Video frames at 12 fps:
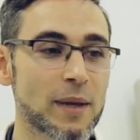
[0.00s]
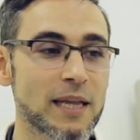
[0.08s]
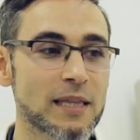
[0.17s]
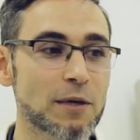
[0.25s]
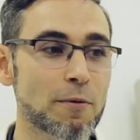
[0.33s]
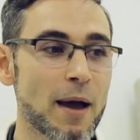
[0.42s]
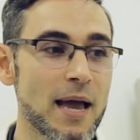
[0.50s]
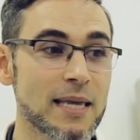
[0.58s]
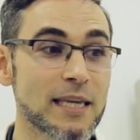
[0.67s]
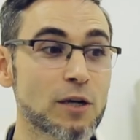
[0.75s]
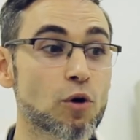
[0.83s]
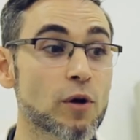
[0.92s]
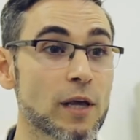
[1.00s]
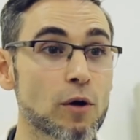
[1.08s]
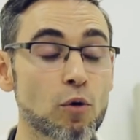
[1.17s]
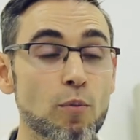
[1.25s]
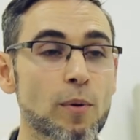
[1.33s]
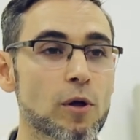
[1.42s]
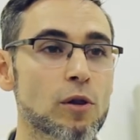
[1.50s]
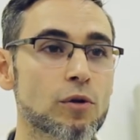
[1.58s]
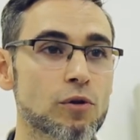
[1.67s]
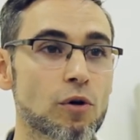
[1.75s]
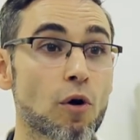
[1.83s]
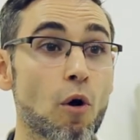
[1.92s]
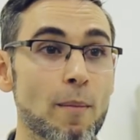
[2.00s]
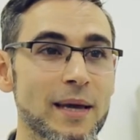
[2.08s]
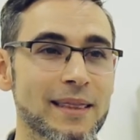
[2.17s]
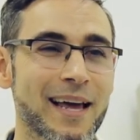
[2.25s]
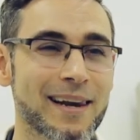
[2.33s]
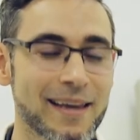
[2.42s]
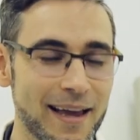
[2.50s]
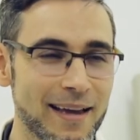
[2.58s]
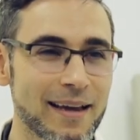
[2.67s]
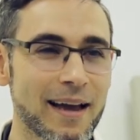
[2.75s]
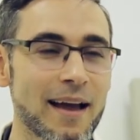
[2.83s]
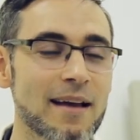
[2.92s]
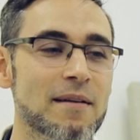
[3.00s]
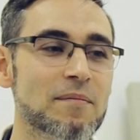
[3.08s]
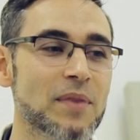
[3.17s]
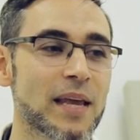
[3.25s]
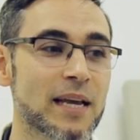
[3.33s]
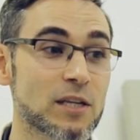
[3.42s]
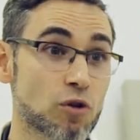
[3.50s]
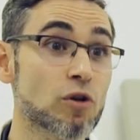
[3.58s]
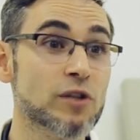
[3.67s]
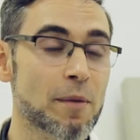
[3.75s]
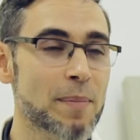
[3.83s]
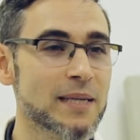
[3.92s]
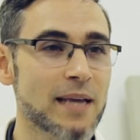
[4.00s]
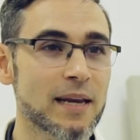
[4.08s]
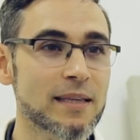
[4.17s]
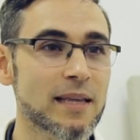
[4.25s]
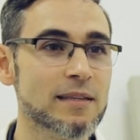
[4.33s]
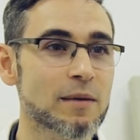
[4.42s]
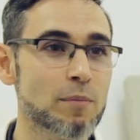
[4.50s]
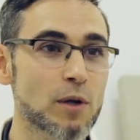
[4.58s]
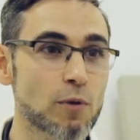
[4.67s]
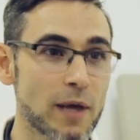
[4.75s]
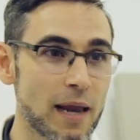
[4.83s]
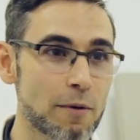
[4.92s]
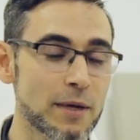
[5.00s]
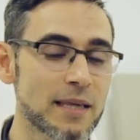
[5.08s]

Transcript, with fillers: cooperativa y con el grupo del doctor Gómez Talquenca, que son los especialistas en virus de la